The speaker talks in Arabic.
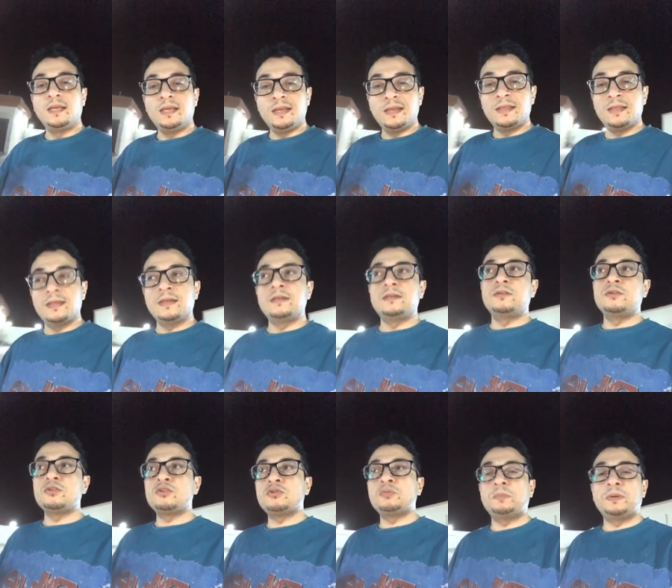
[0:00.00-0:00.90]
اذا
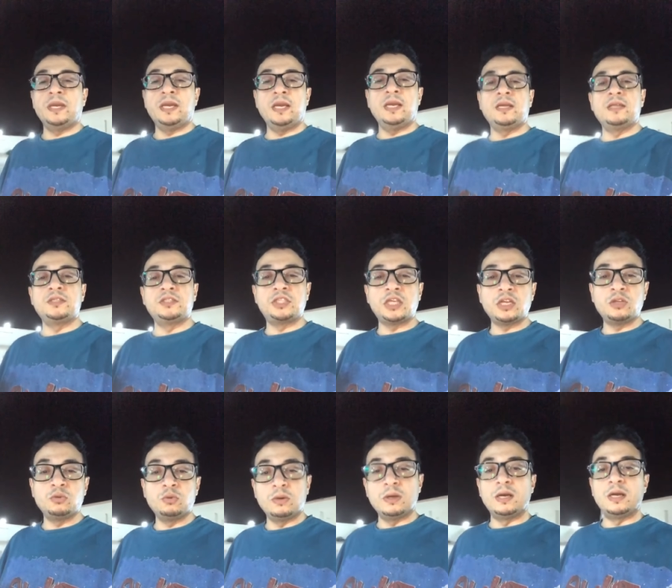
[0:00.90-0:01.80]
يصبح
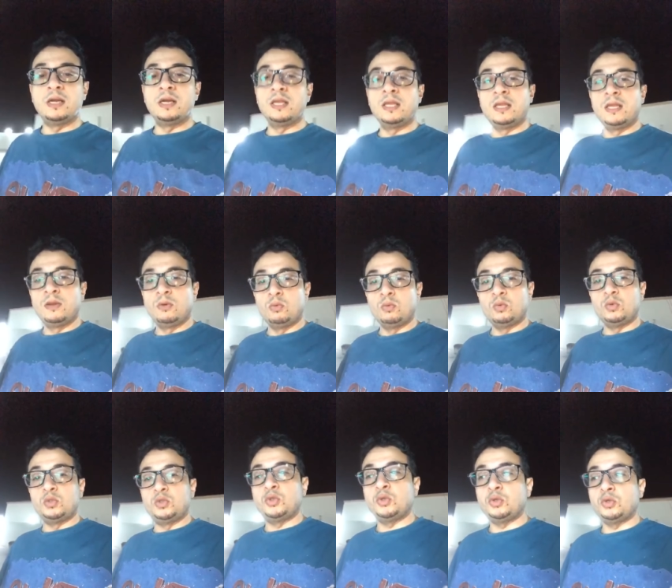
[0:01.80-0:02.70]
جدوى
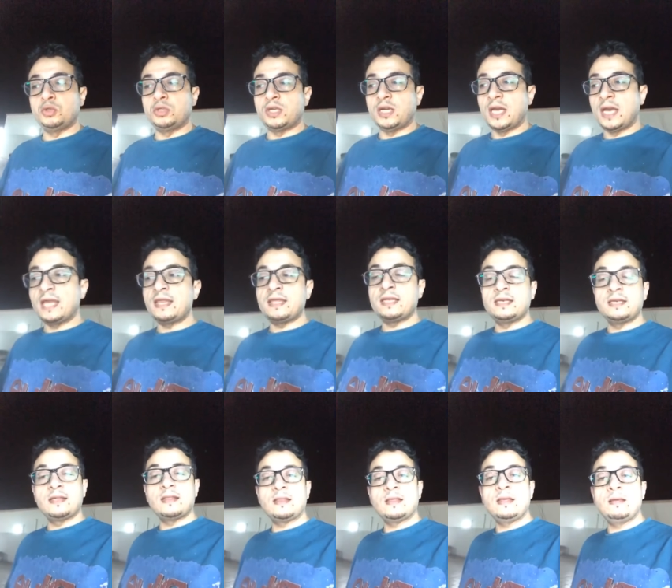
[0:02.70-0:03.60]
وجود هذا
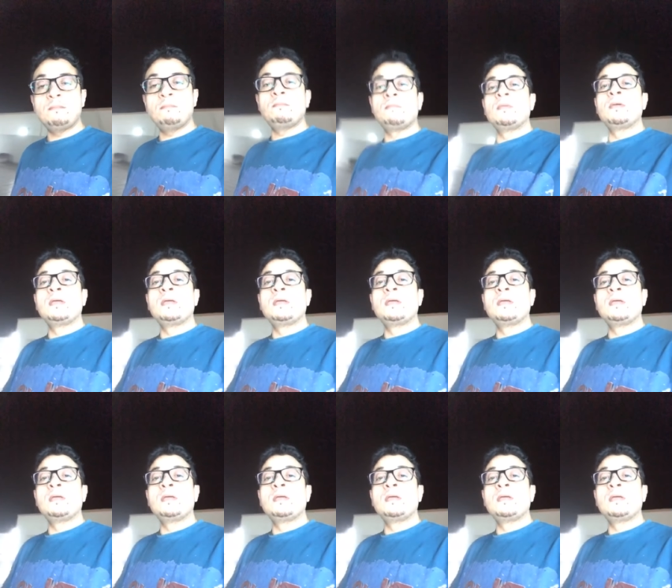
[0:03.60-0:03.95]
النظام